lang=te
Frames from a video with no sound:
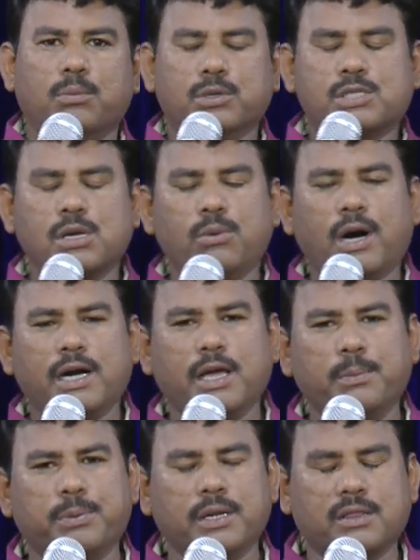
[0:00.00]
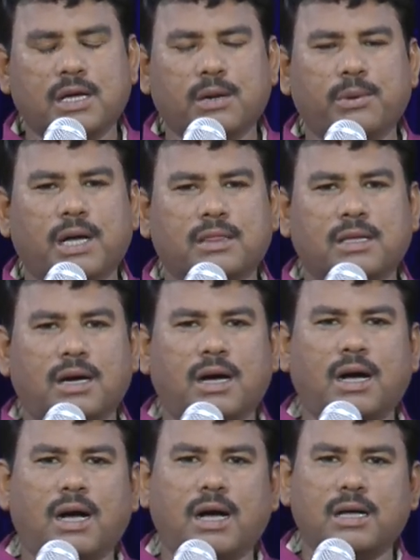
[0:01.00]
ముసలివాడైపోయిన తర్వాత
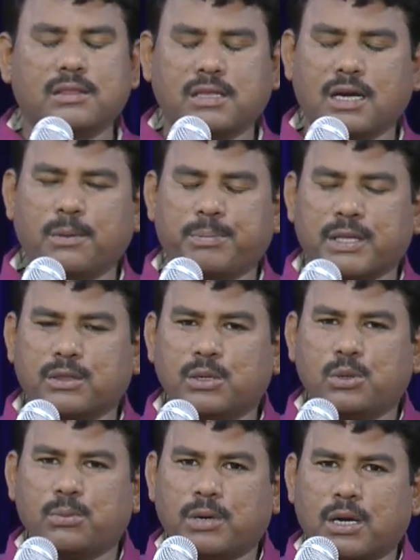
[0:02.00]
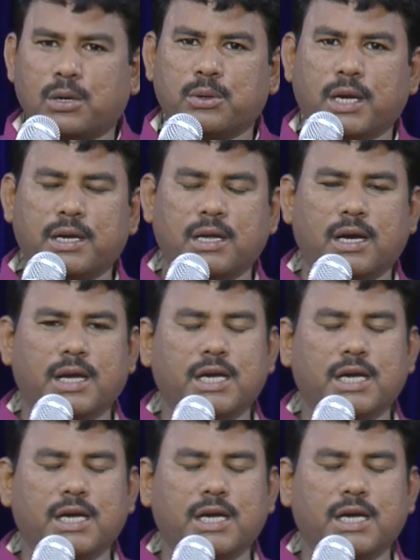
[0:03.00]
తన పెద్ద కుమారుడు అయిన